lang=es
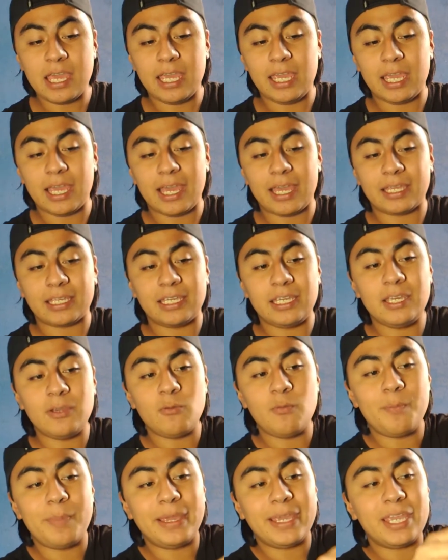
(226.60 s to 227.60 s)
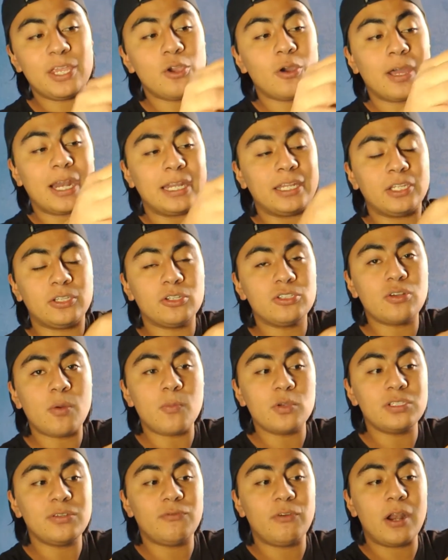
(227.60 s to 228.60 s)
eh, aquí un pequeño granito. Es
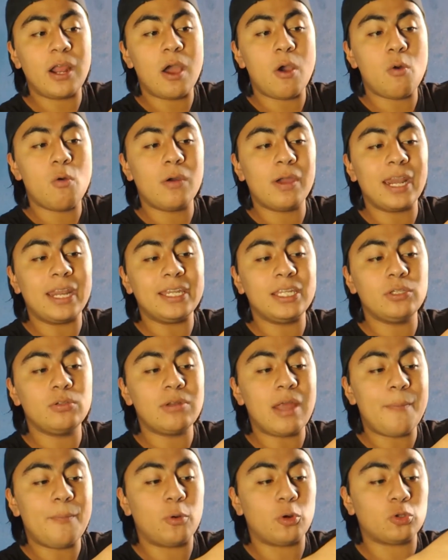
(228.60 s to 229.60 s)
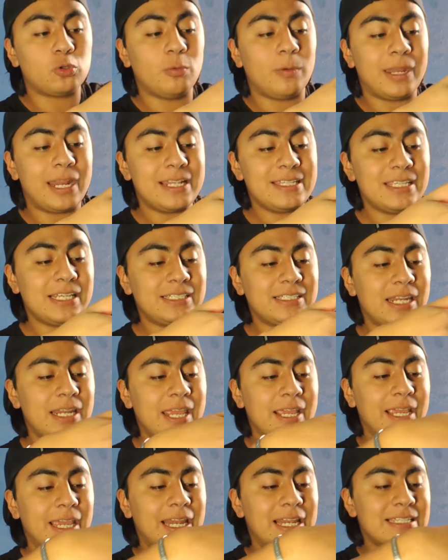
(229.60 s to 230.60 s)
como si fuera un granito, una protuberancia
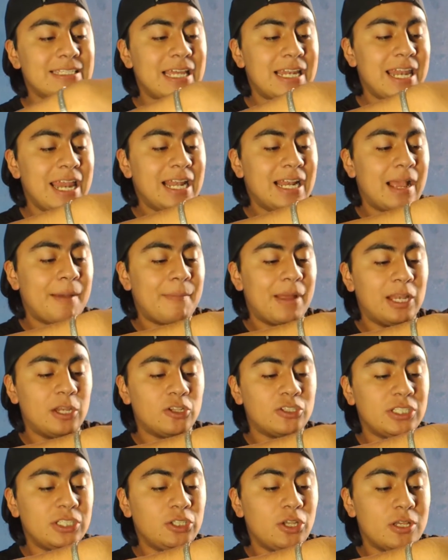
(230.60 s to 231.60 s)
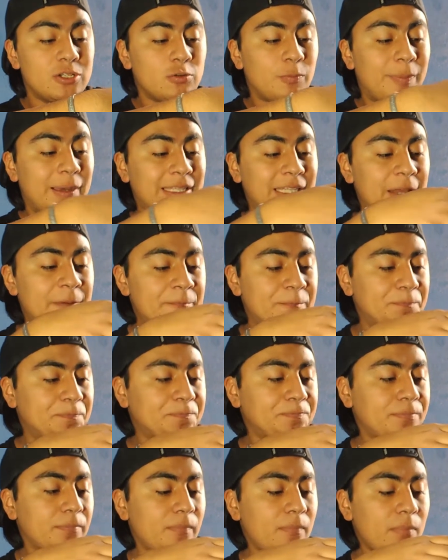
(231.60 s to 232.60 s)
extraña que le sale al camaleoncito de su pata.
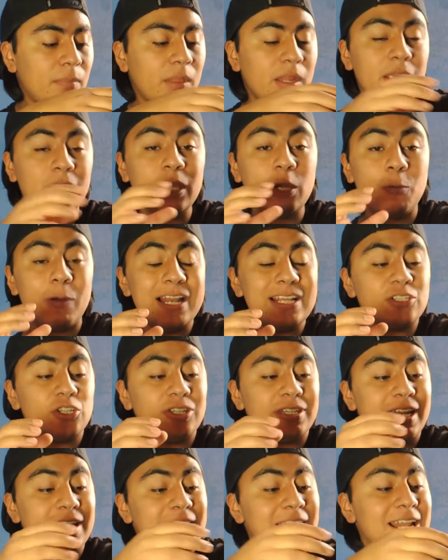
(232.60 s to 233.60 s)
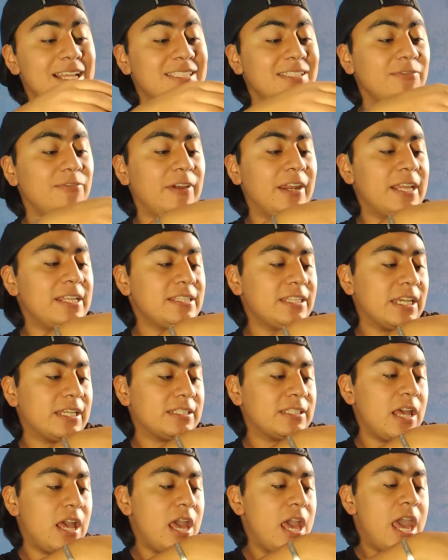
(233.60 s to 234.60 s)
¿Y cuál es otra de las
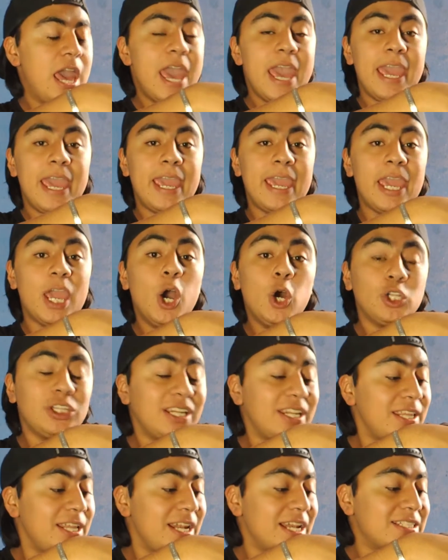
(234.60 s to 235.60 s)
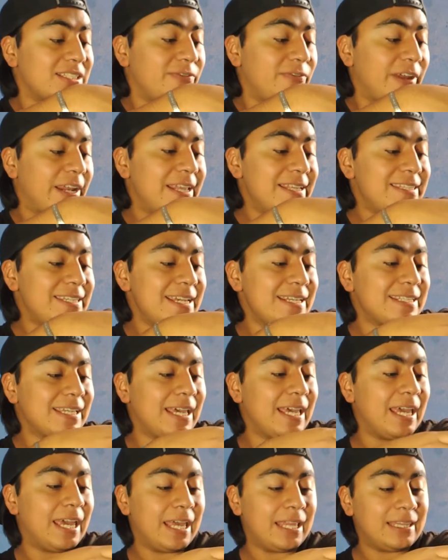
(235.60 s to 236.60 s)
diferencias? Eh, otra de las diferencias
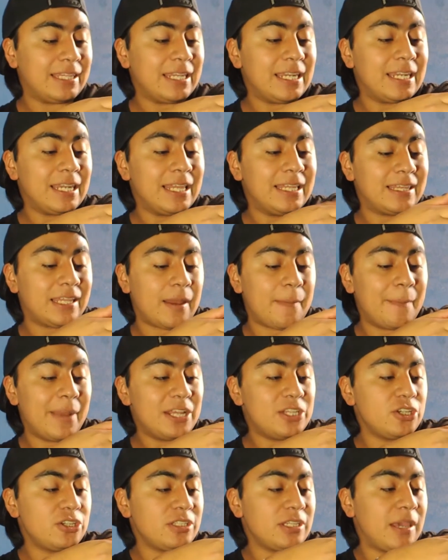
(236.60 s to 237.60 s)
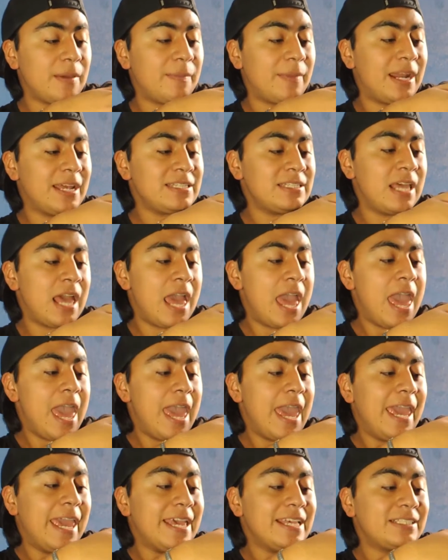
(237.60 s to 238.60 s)
que tienen entre machos y hembras
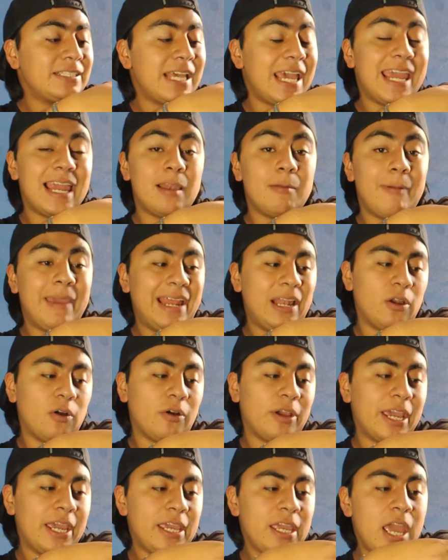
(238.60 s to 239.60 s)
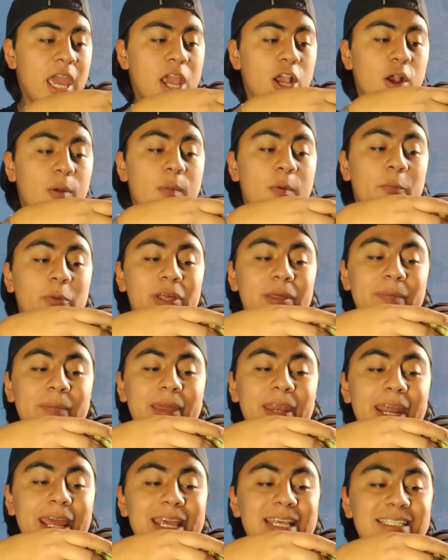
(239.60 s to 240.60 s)
es el velo, ¿ok? Como pueden
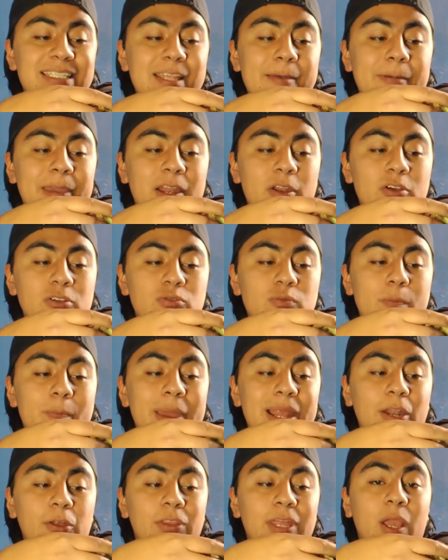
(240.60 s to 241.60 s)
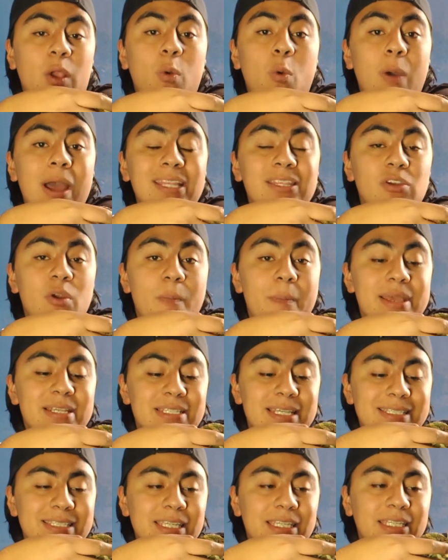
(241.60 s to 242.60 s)
ver, este velo es un velo de cuatro
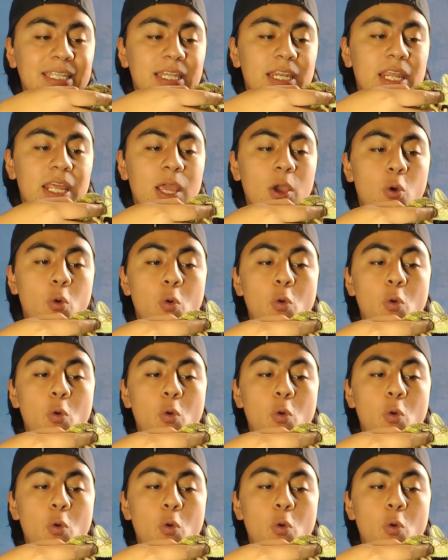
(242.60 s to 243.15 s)
meses y tiene